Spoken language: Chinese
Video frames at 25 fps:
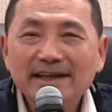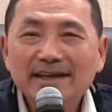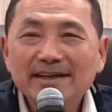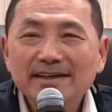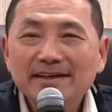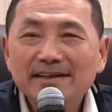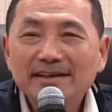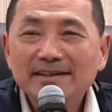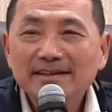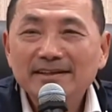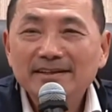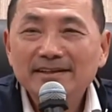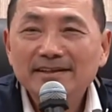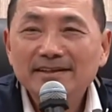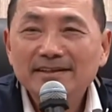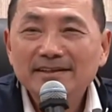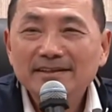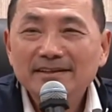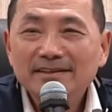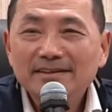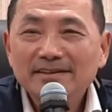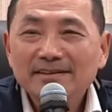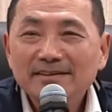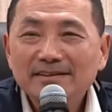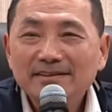呢，
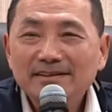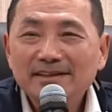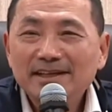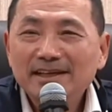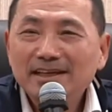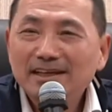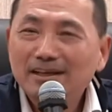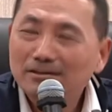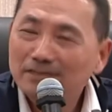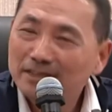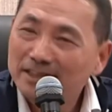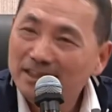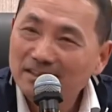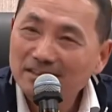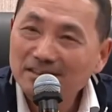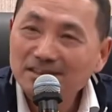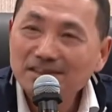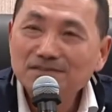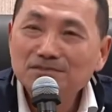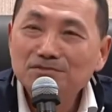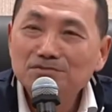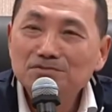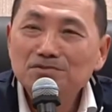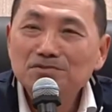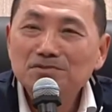你也要
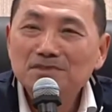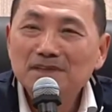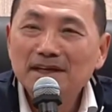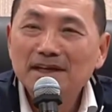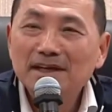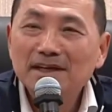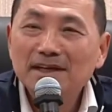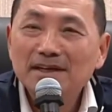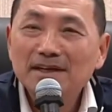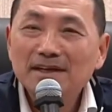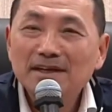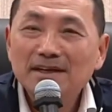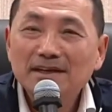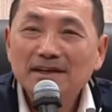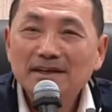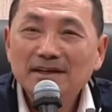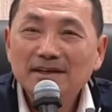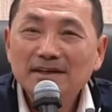听进去呢，